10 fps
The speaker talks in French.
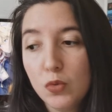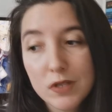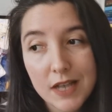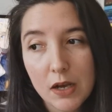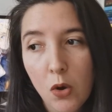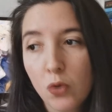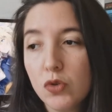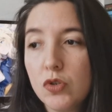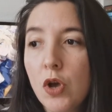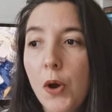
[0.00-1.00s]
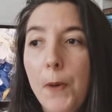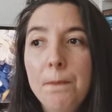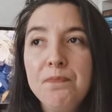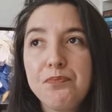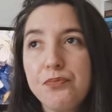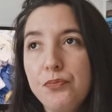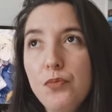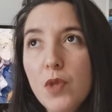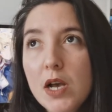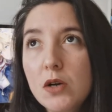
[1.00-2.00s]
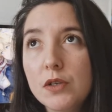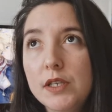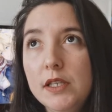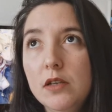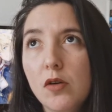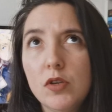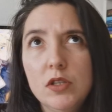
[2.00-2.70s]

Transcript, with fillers: donc sa grande sœur. qui,